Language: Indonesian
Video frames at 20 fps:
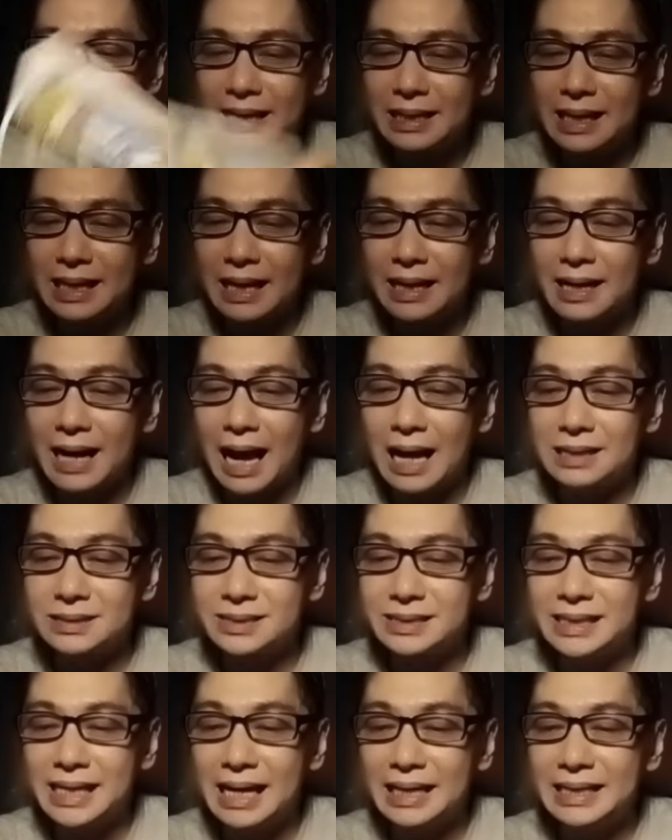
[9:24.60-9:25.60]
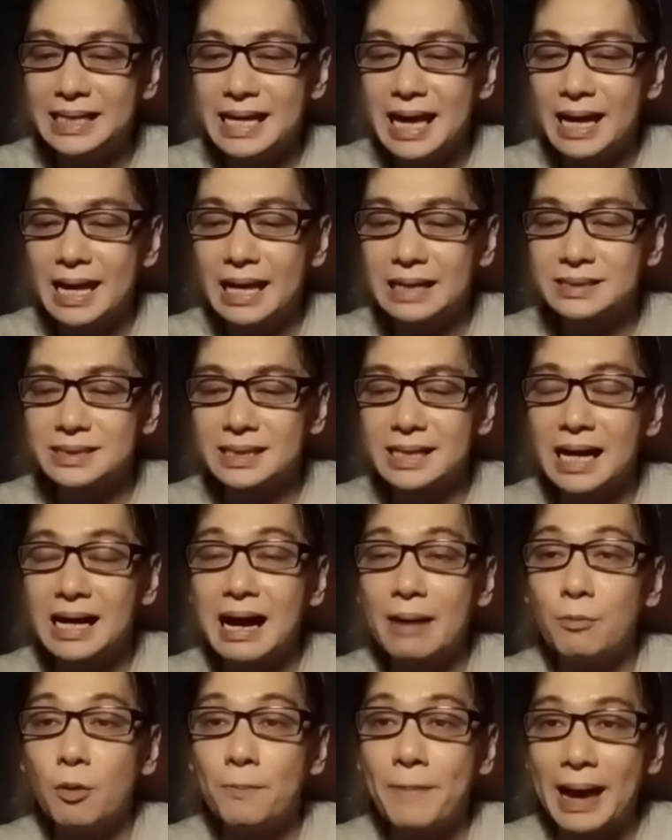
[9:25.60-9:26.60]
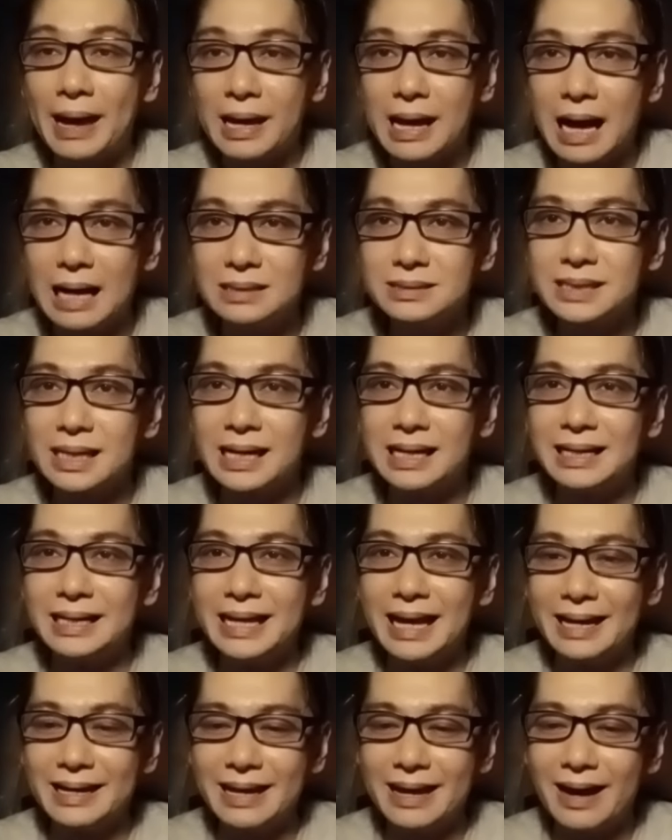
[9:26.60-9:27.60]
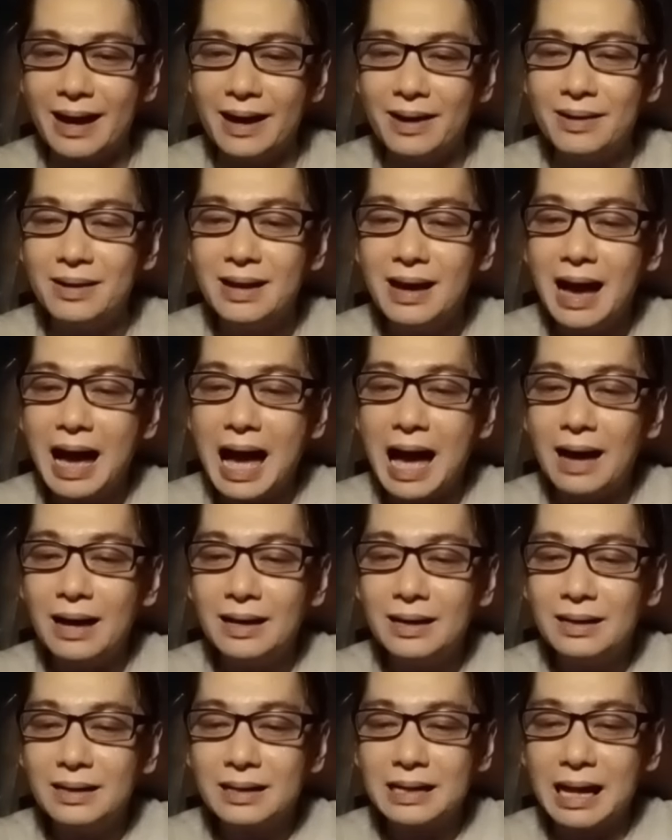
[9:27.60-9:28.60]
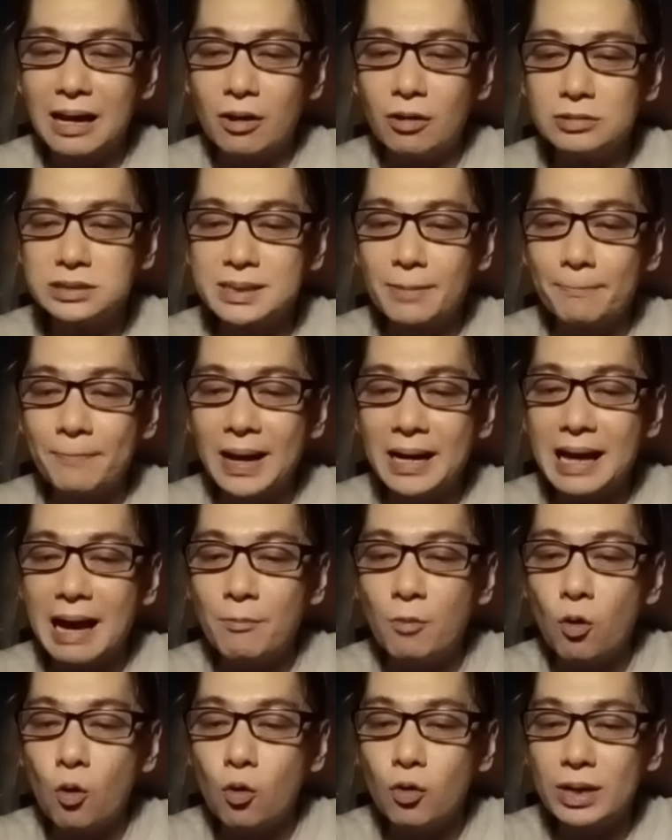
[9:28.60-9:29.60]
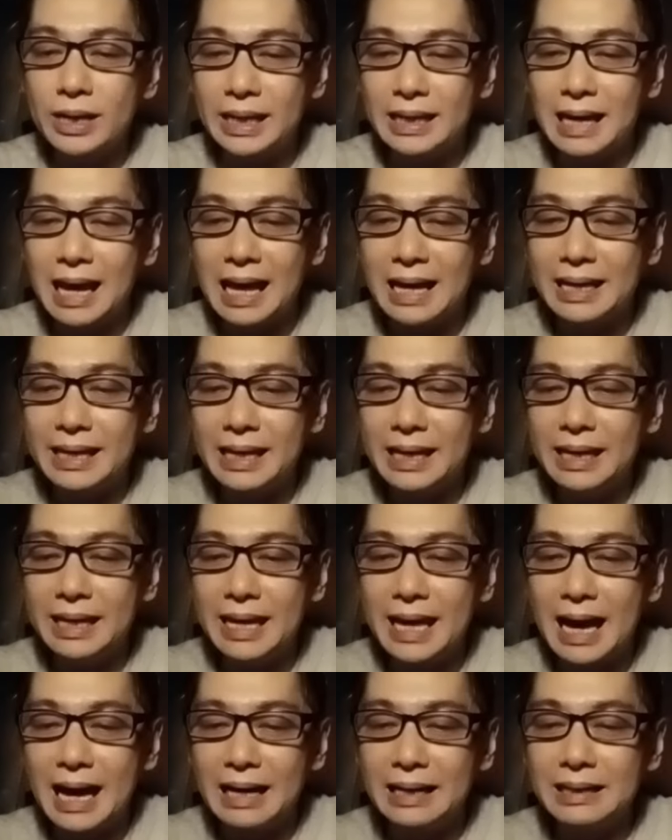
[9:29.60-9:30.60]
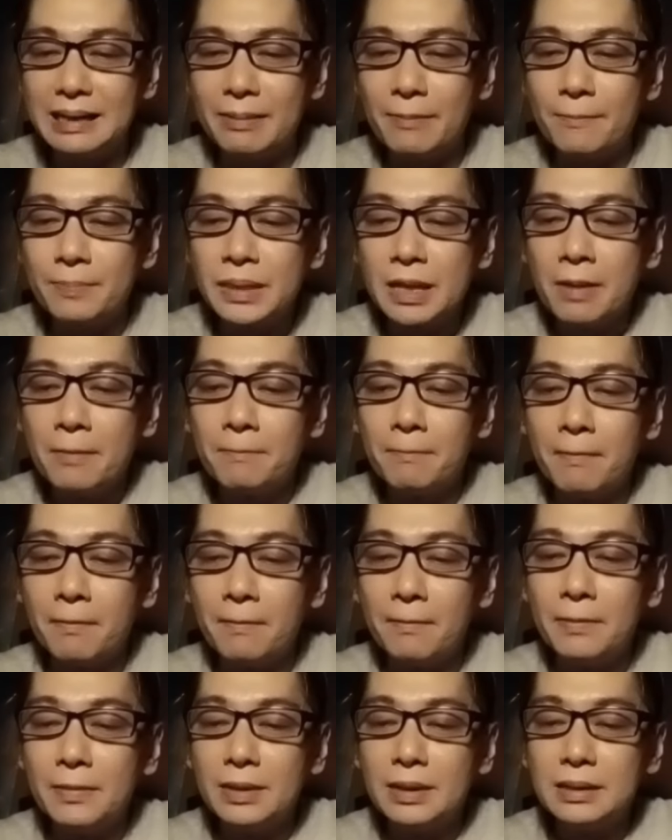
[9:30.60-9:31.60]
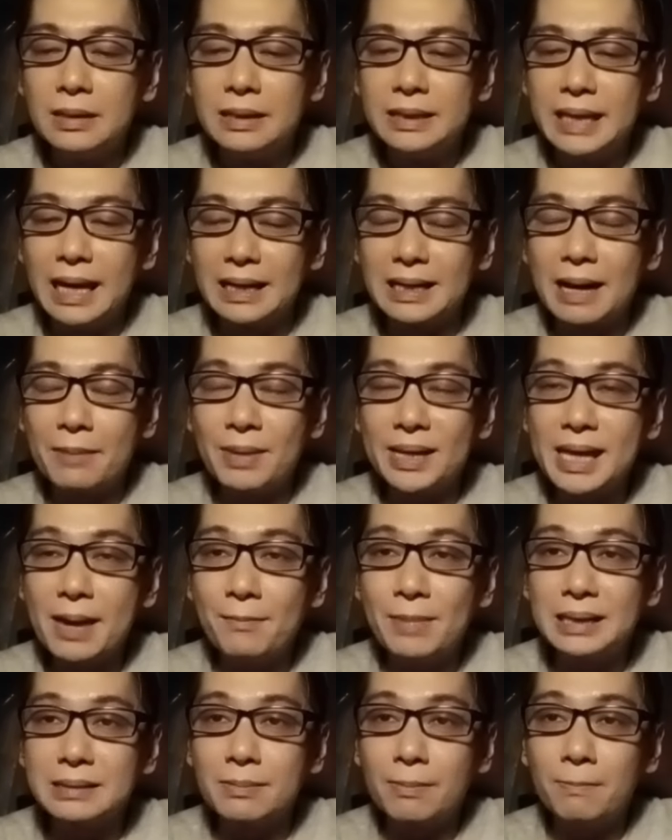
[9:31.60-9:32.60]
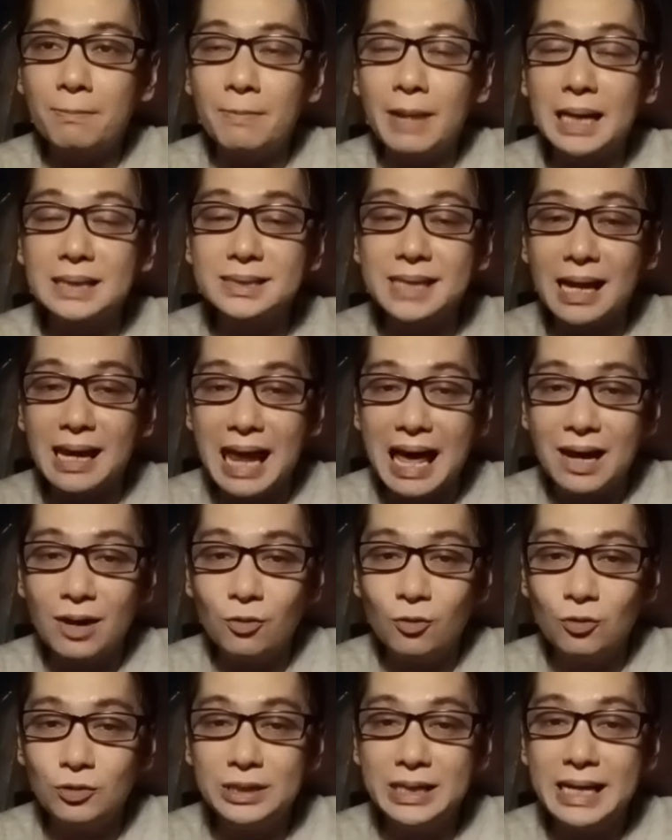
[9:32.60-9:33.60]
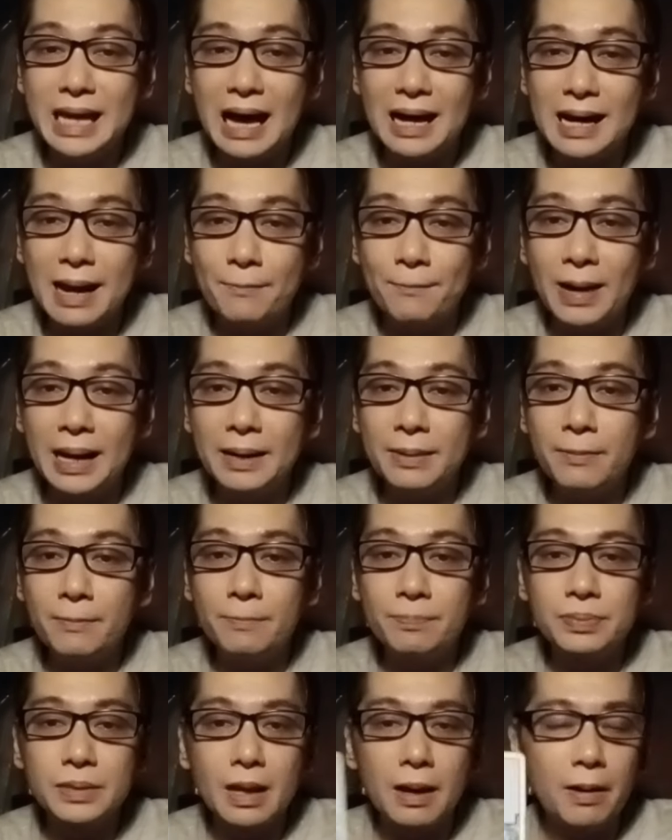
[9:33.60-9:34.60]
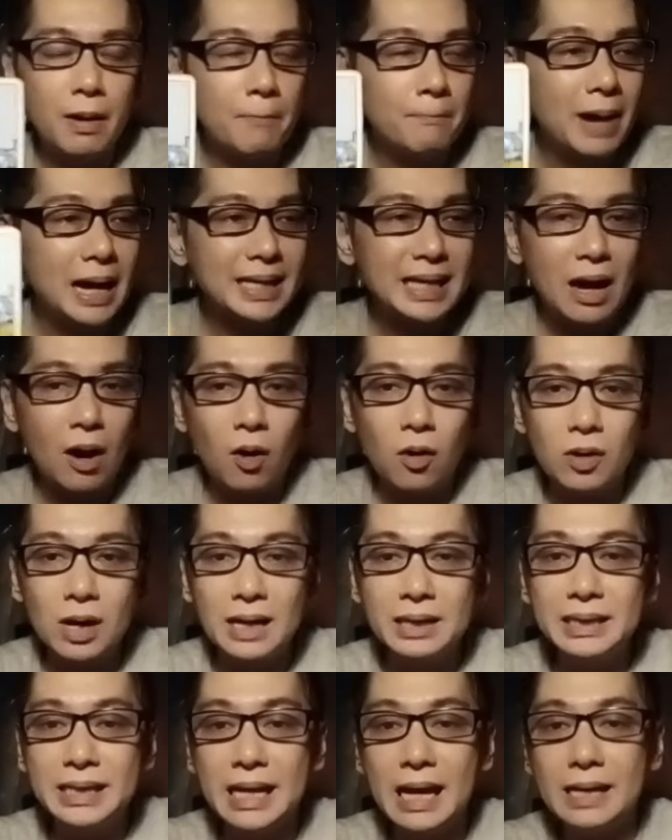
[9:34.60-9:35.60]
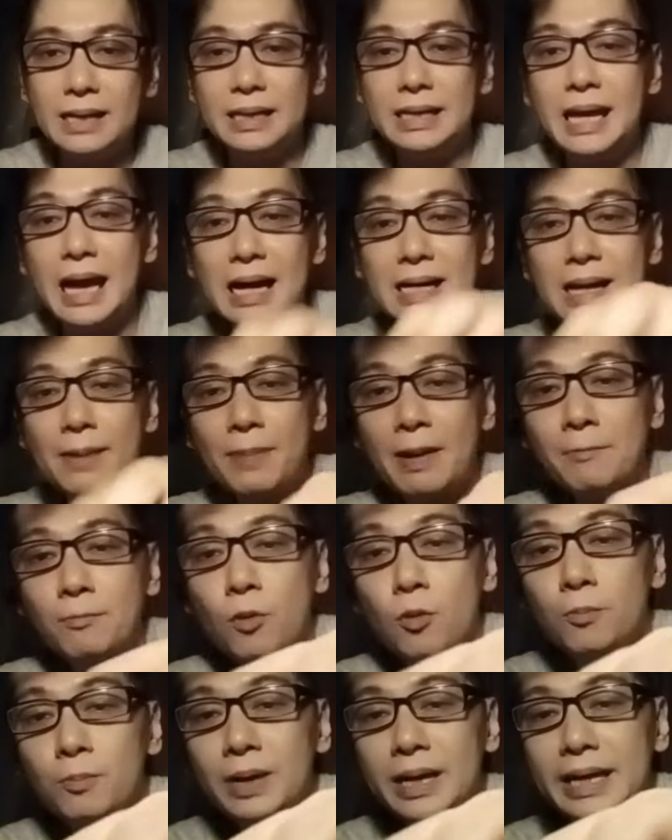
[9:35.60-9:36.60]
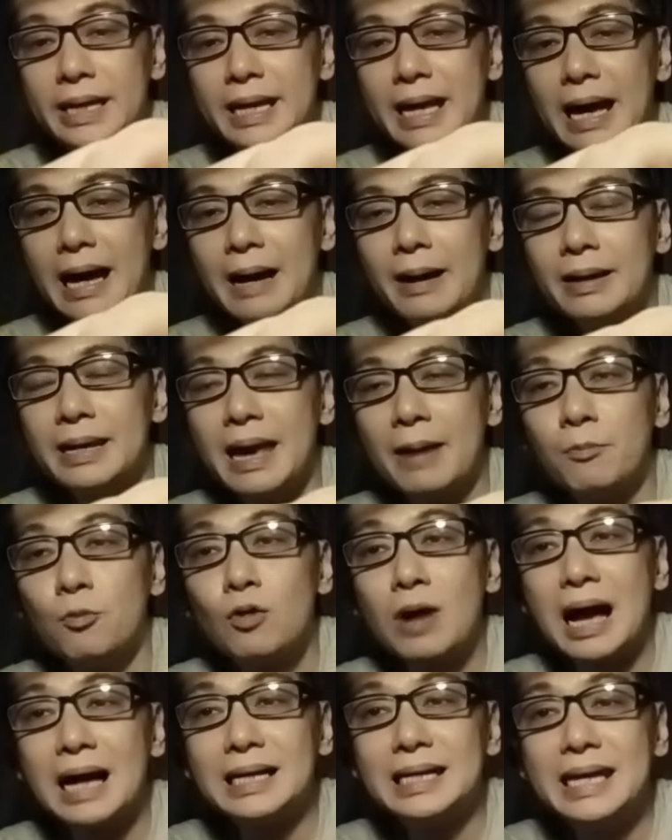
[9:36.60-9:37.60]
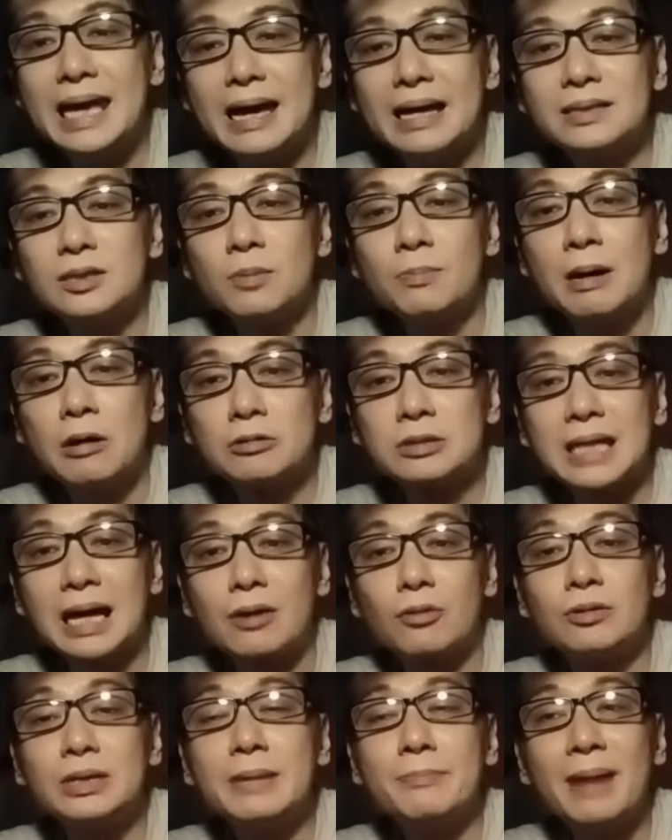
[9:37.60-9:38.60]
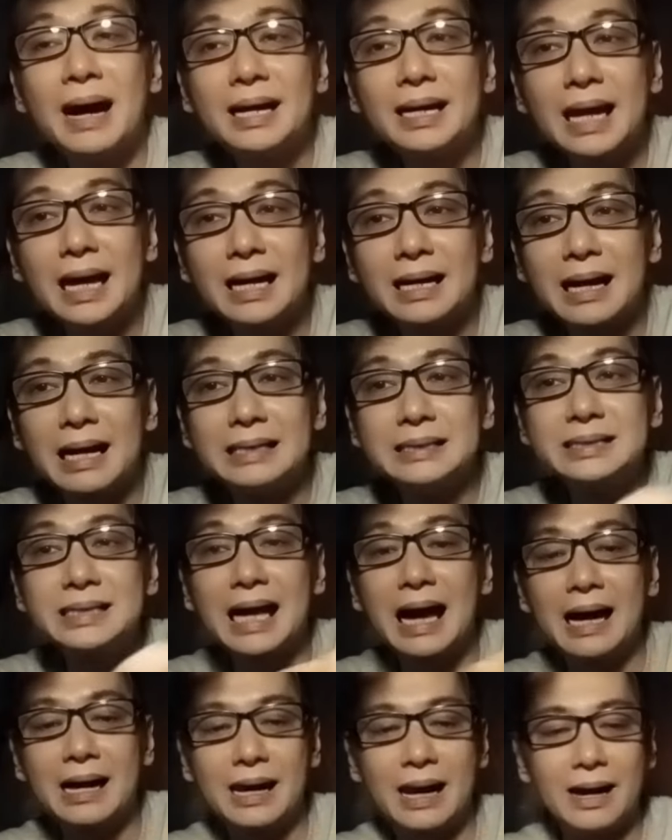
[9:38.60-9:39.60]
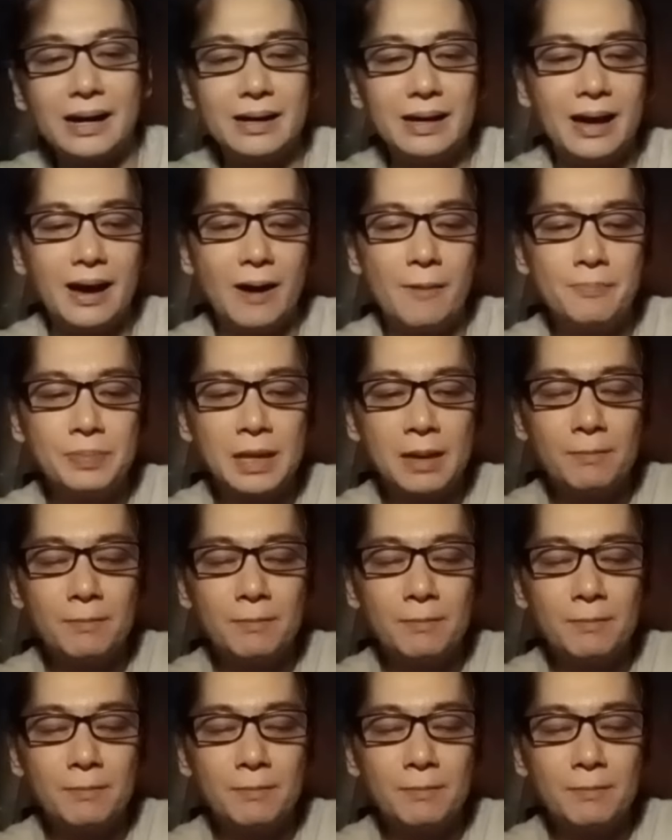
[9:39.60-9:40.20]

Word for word: dengan rahasia dia yang sedang kamu pegang saya lihat ya kalau sempat kamu ungkit lagi ya yang namanya ma masa lalu di hadapan banyak orang di, di hadapan publik ya, ya muka dia itu mau taruh di mana kan sekarang ya.